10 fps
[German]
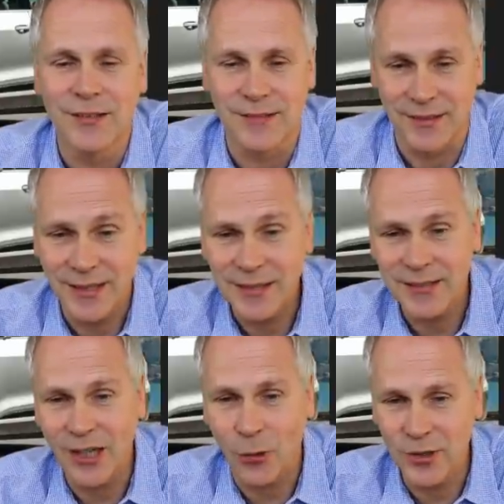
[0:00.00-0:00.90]
Danach
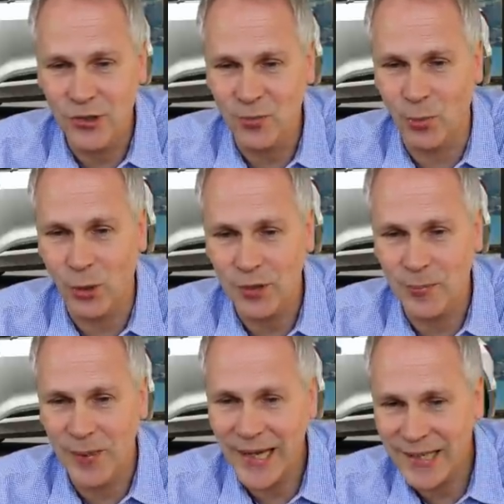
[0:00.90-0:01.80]
der Audi
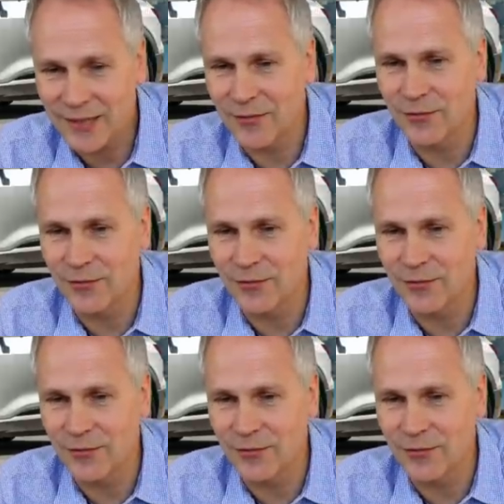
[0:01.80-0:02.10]
Sportback